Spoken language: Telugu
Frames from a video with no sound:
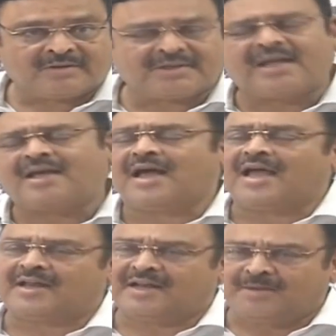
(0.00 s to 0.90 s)
సరే
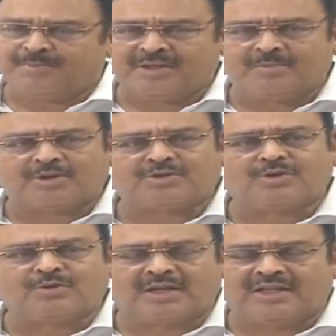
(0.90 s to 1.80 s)
ఆయన నడిపింది
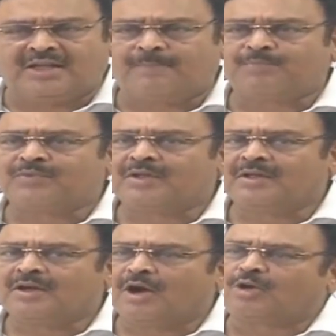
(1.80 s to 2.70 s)
బస్సులో ఉన్నది
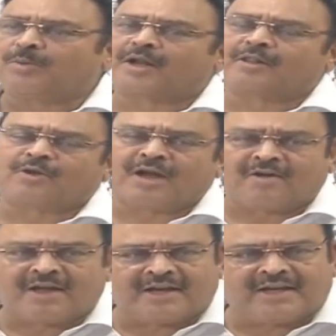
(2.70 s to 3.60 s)
కట్టుబట్టలతో
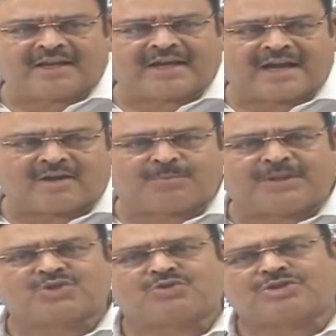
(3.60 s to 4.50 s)
రావడానికి గల కారణం
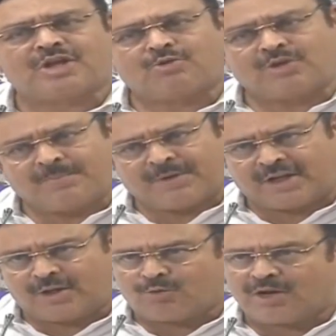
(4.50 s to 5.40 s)
పది సంవత్సరాలు
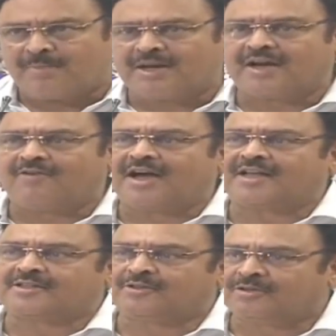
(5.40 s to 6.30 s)
ఉన్నప్పటికీ కూడా మనకు
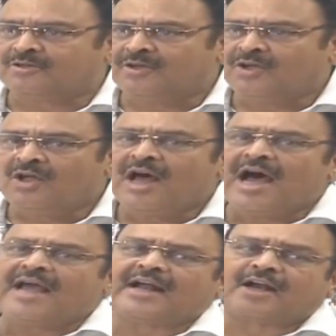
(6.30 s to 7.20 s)
అవకాశం
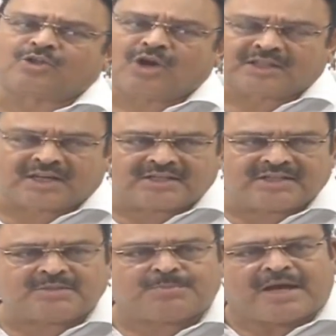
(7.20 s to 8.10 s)
ఆయన అక్కడ దొంగతనం
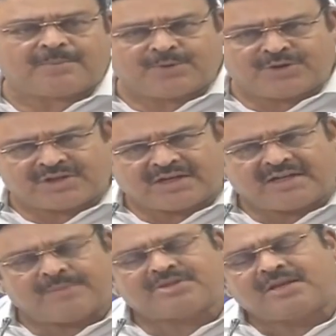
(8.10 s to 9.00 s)
చేసి పారిపోయి
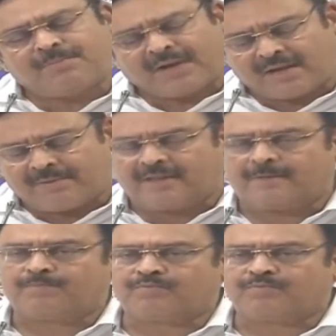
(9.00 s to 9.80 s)
వచ్చాడనే అంశాన్ని పక్కన పెడదాం